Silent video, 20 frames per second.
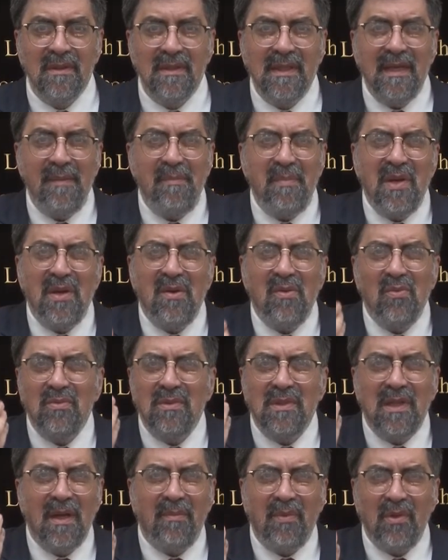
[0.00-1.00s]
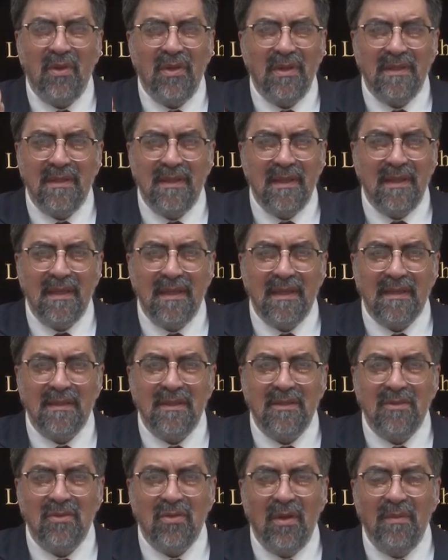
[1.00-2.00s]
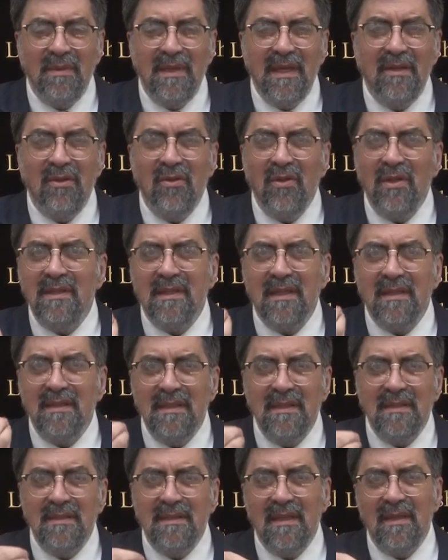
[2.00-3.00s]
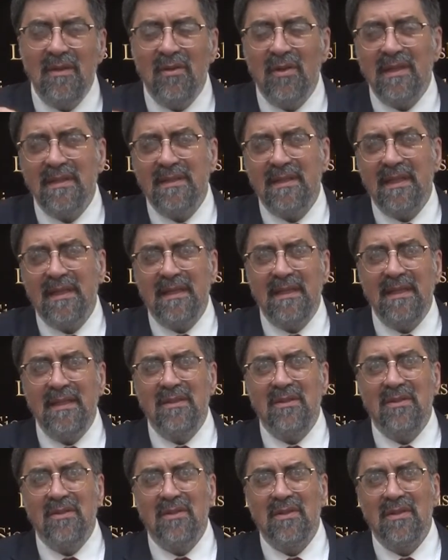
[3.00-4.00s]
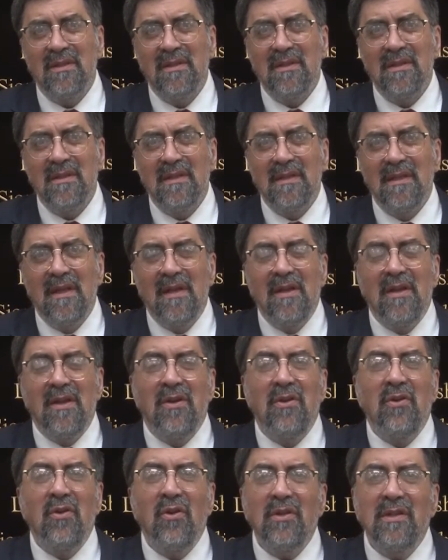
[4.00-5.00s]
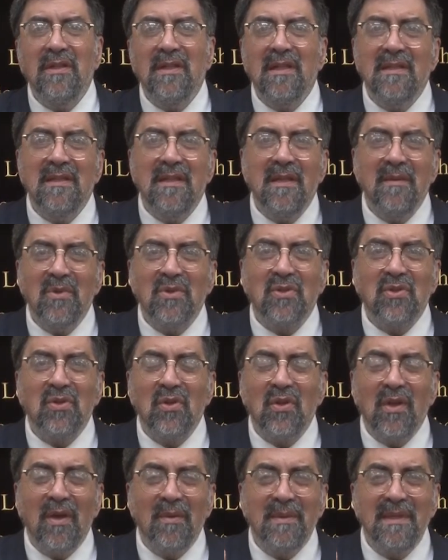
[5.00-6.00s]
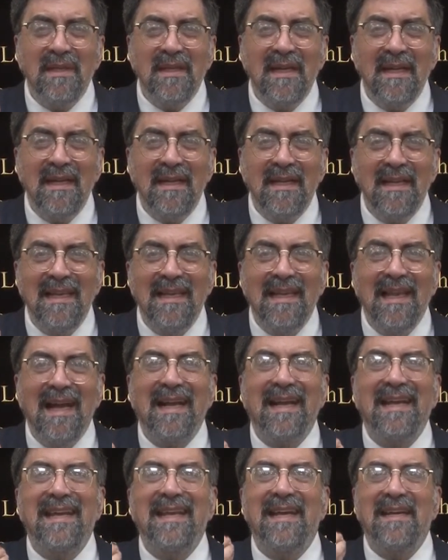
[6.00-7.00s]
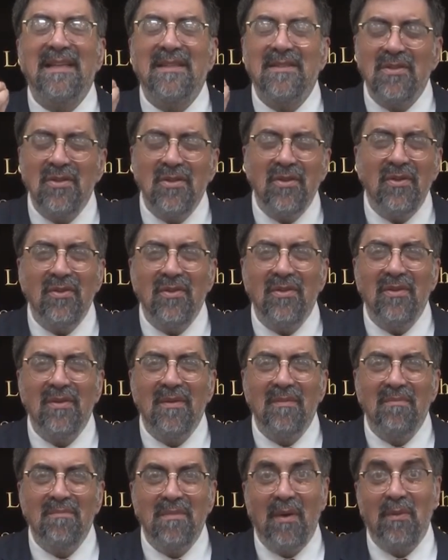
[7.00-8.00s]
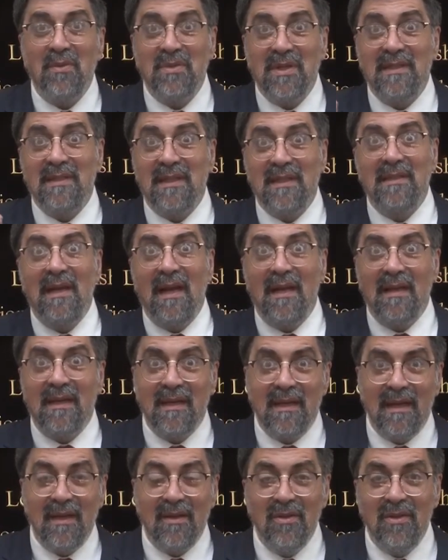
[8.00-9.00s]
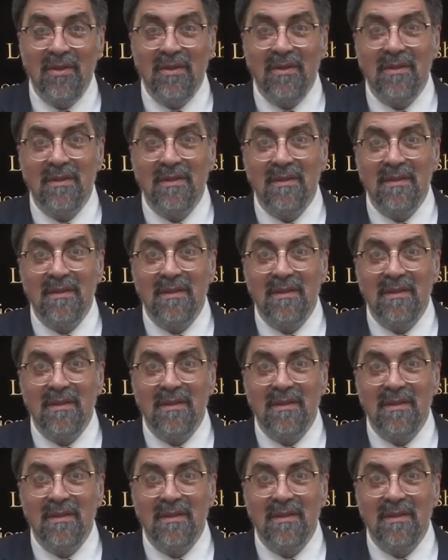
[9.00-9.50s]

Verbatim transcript: ¿Qué pregunta podés tener si todavía no entendiste lo que está escrito? No entendemos todavía la creación. ¿Vamos a entender al Creador?